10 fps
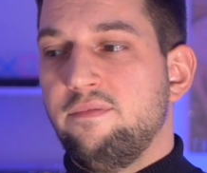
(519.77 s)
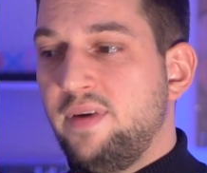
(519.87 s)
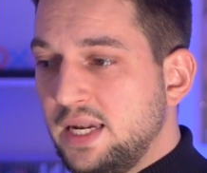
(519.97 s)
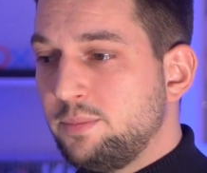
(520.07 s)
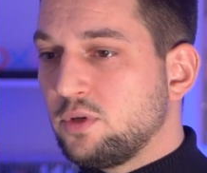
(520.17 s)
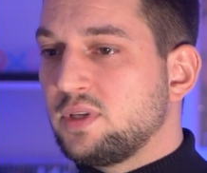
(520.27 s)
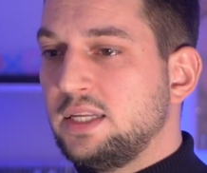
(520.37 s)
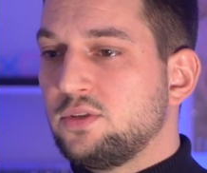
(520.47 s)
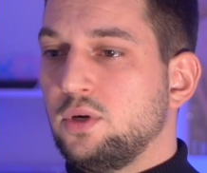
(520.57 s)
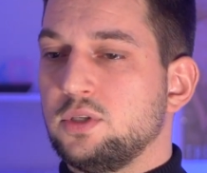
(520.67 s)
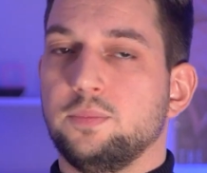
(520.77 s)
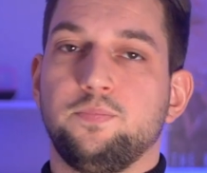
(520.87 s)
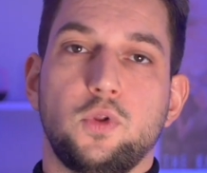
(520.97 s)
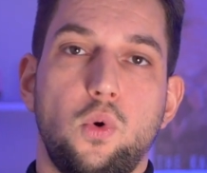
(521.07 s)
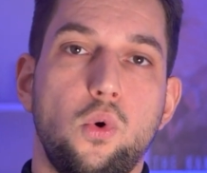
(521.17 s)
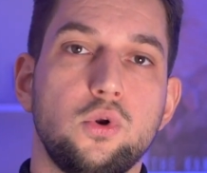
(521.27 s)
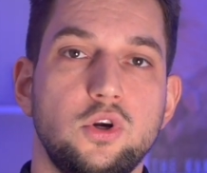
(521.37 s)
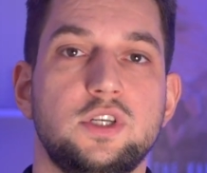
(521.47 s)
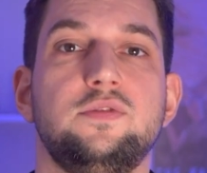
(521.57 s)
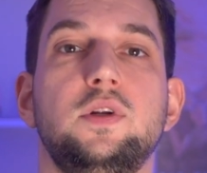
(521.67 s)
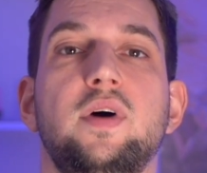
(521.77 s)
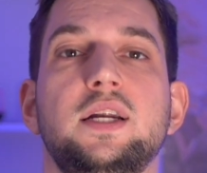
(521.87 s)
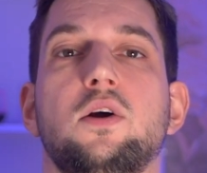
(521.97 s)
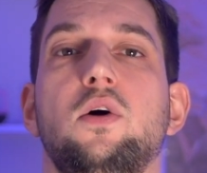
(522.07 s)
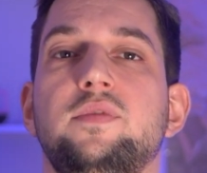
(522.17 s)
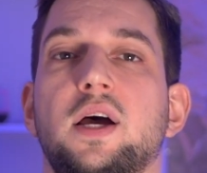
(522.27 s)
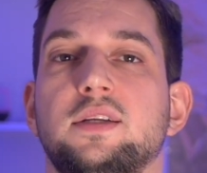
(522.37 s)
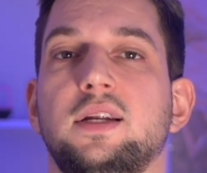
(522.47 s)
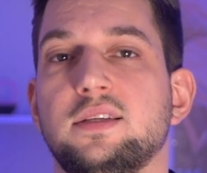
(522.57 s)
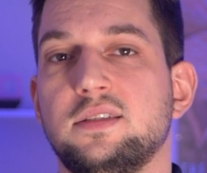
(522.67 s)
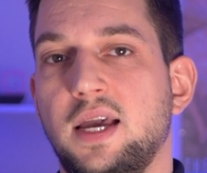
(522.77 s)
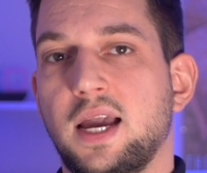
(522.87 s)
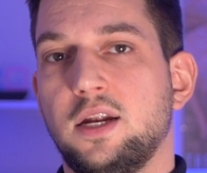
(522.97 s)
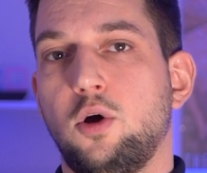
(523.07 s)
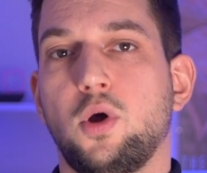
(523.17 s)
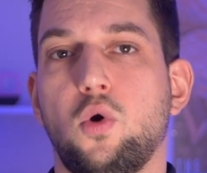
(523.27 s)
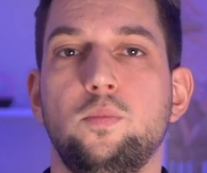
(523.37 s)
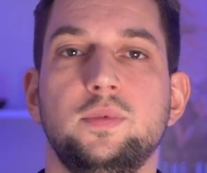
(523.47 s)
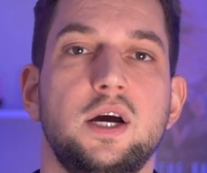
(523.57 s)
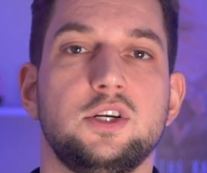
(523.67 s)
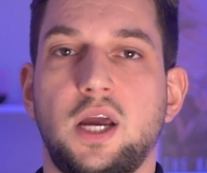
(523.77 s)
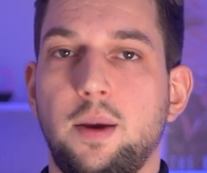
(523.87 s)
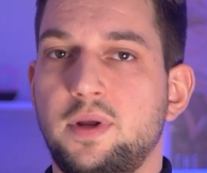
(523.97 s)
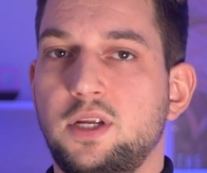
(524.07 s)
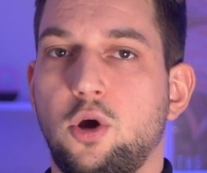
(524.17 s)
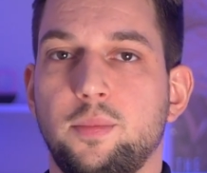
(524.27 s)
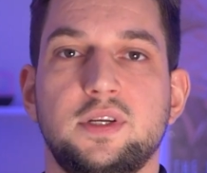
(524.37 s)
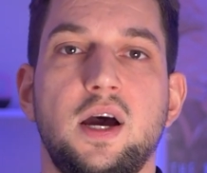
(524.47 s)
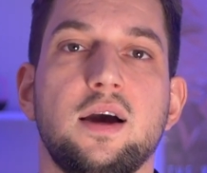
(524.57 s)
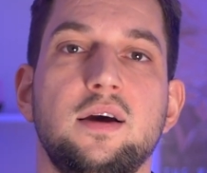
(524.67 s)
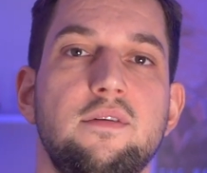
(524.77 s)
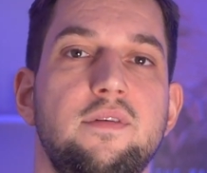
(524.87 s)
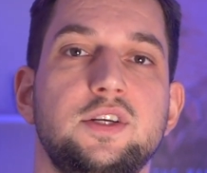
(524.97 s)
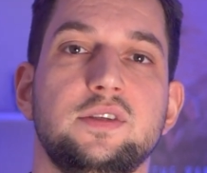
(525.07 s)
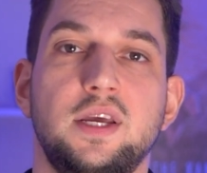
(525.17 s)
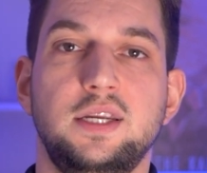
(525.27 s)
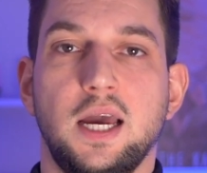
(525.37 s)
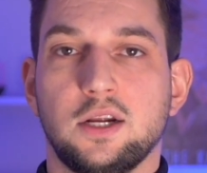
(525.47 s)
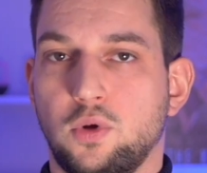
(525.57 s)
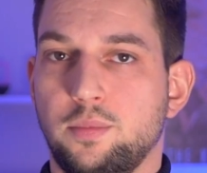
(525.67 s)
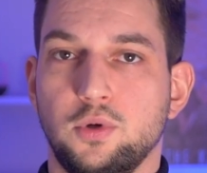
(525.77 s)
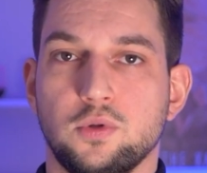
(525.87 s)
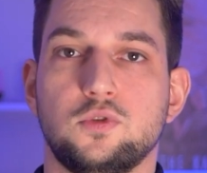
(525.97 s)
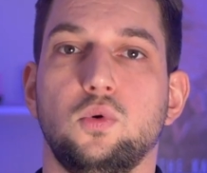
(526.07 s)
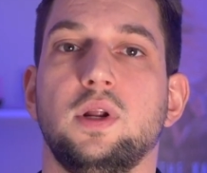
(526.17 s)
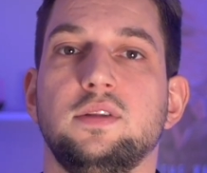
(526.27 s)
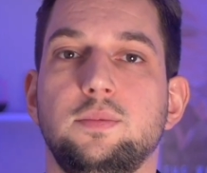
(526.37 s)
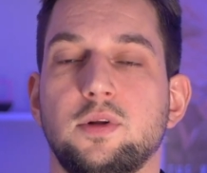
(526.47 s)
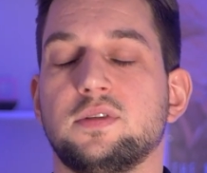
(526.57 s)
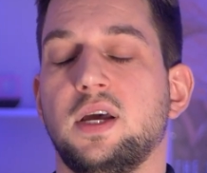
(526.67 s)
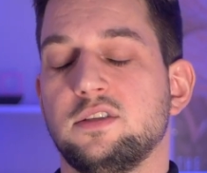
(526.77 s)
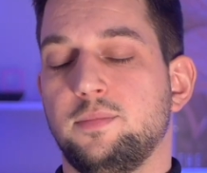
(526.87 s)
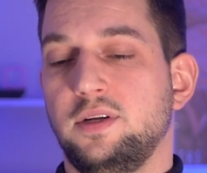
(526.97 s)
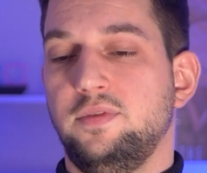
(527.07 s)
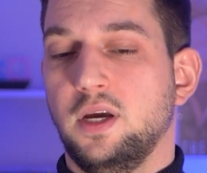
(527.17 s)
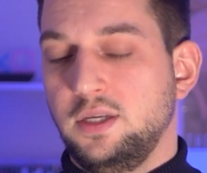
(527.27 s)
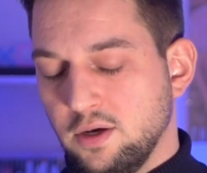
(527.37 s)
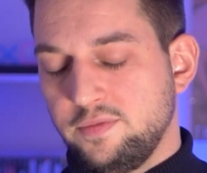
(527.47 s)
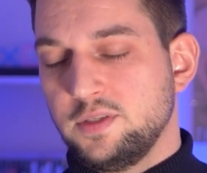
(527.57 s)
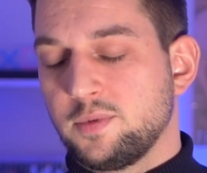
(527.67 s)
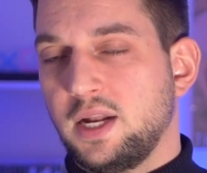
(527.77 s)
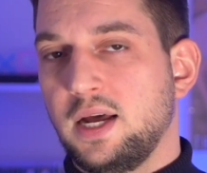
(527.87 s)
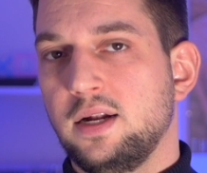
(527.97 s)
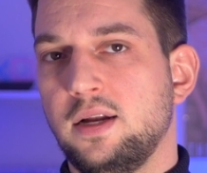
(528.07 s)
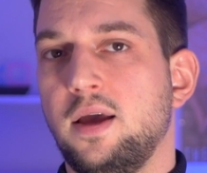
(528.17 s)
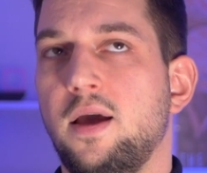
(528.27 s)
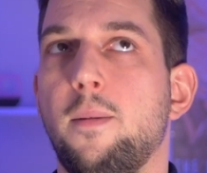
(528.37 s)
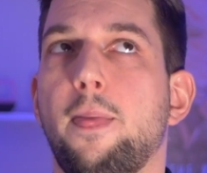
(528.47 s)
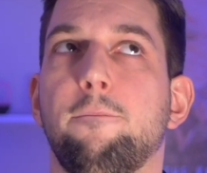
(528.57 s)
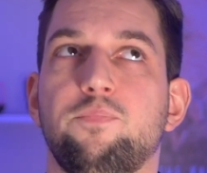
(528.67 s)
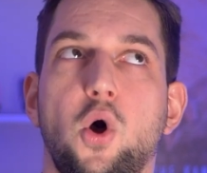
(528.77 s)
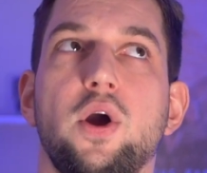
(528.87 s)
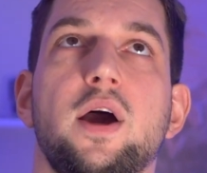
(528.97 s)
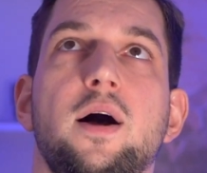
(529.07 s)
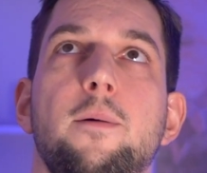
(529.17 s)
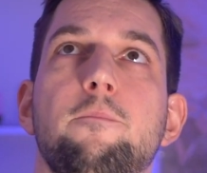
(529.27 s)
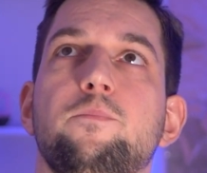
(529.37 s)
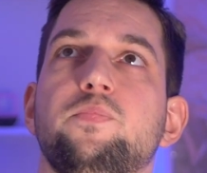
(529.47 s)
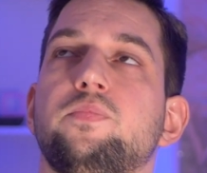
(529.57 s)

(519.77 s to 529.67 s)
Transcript: Wenn dem so sein sollte und euch das Video weitergeholfen hat, dann lasst sehr gerne Daumen nach oben da, schreibt mir in die Kommentare, welches Handy ihr aktuell benutzt und dann sehen wir uns ganz bald wieder hier auf diesem Kanal. Euer